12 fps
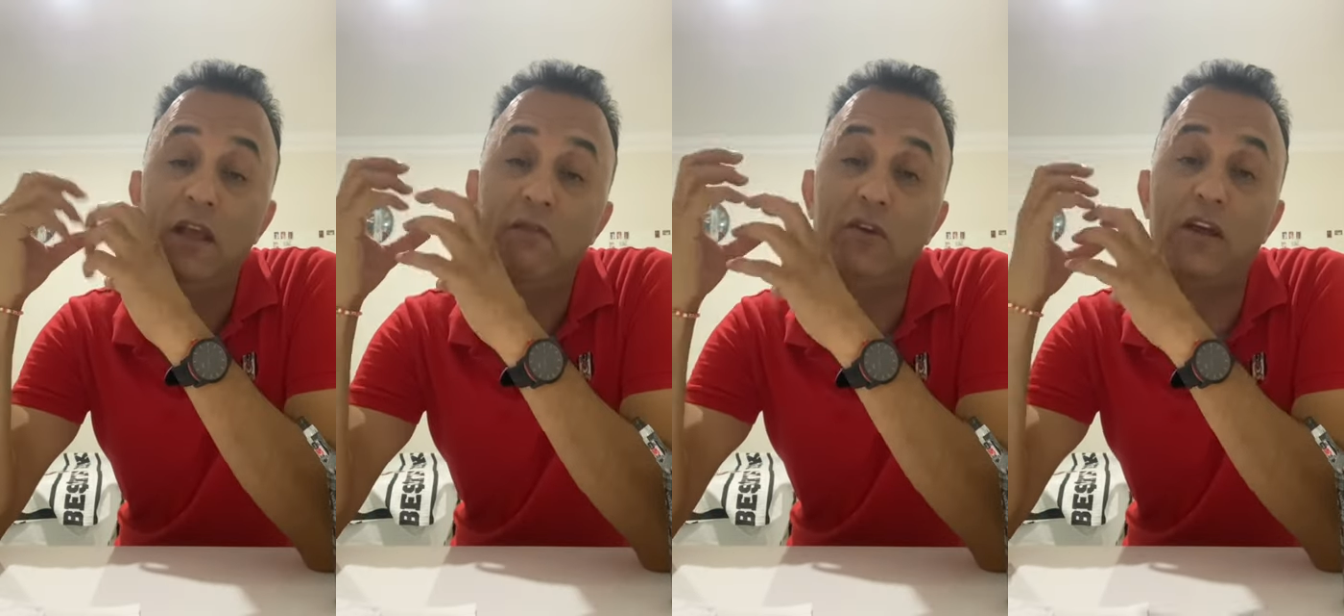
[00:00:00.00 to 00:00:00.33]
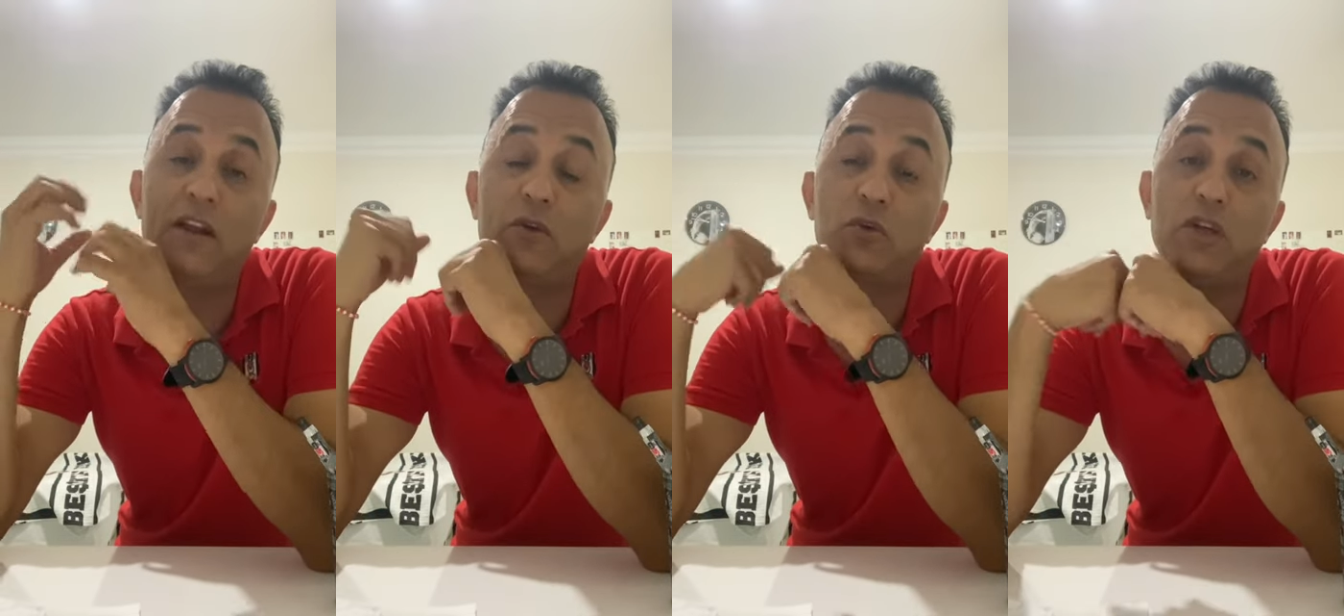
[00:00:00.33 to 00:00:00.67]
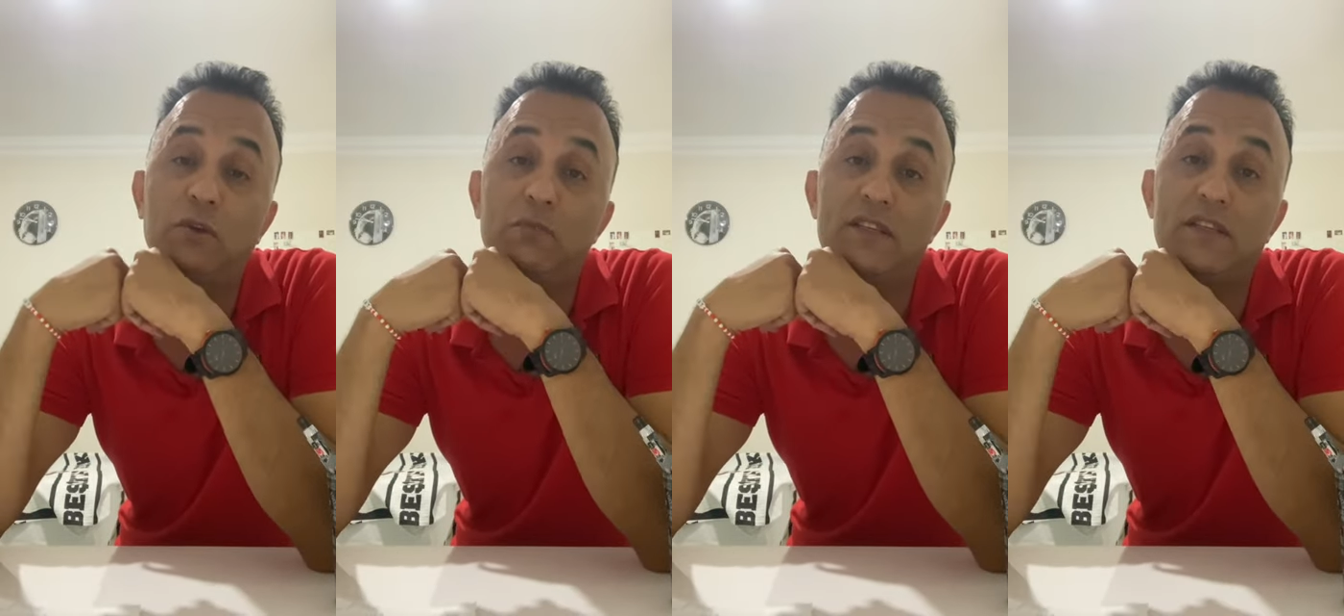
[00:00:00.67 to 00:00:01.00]
Viyana
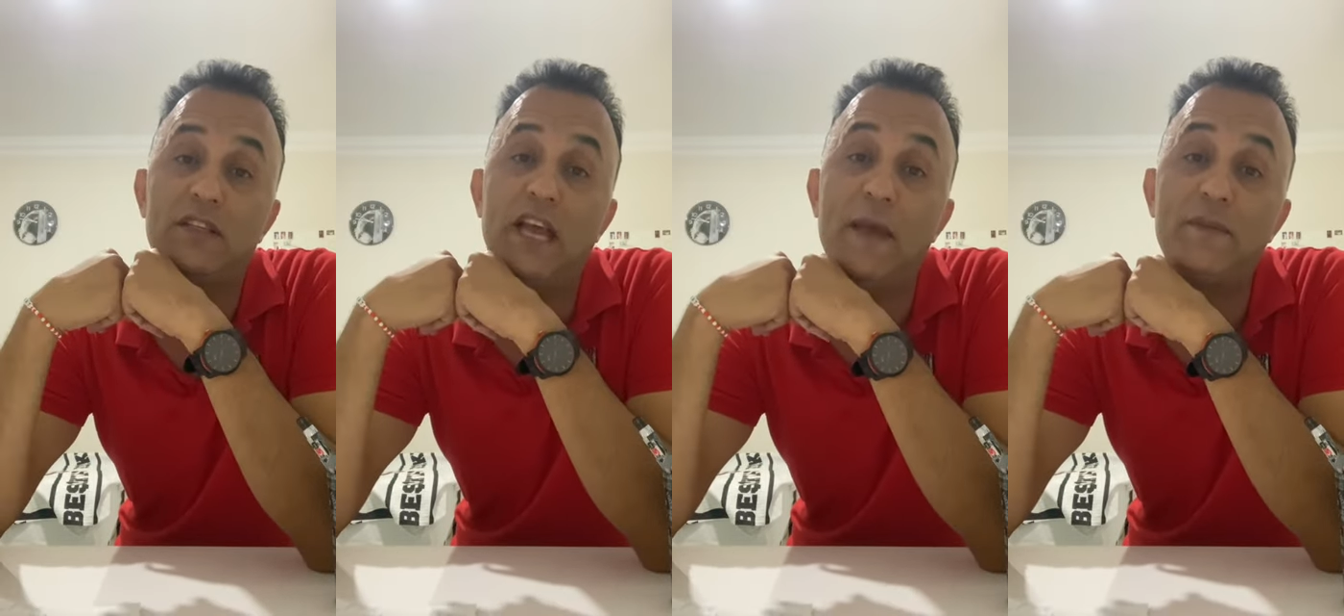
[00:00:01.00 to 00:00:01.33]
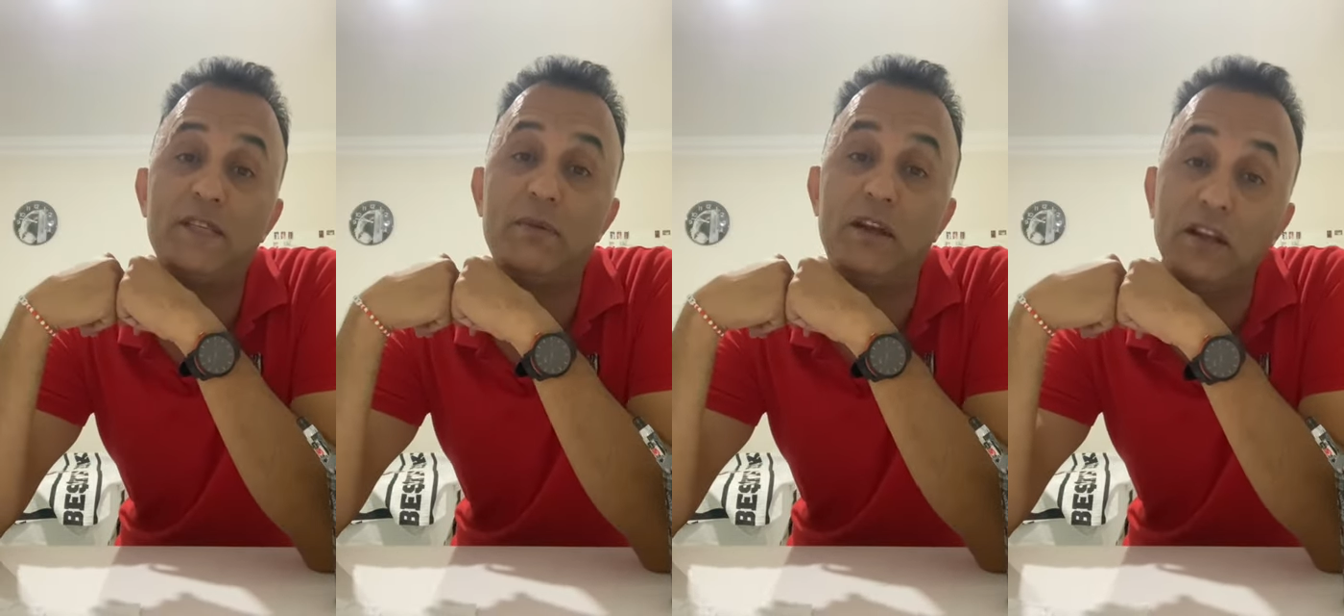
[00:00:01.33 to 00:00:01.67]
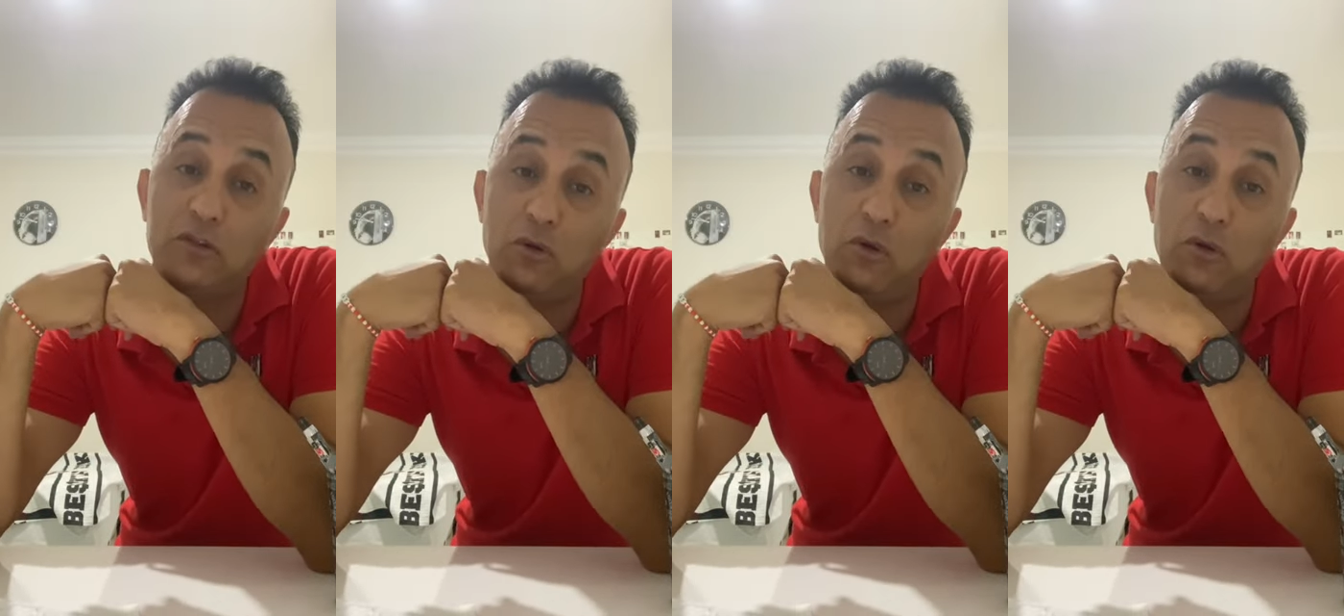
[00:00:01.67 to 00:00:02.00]
kuşatmasında hepsi
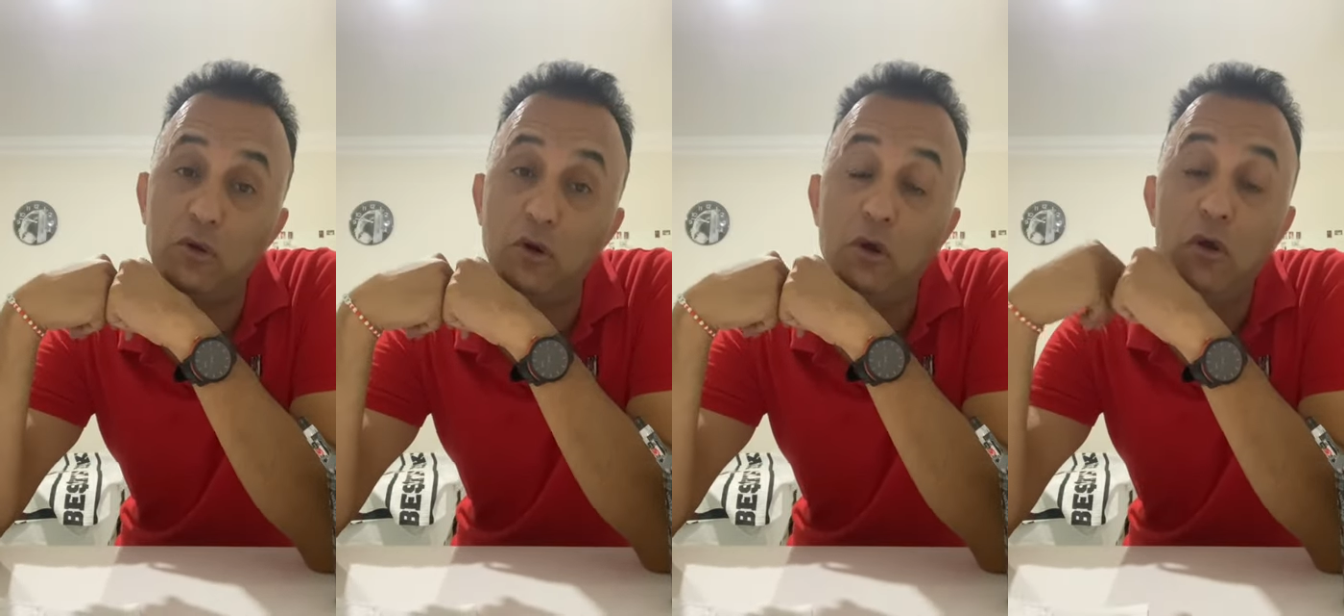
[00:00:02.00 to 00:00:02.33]
birlikte oluyor.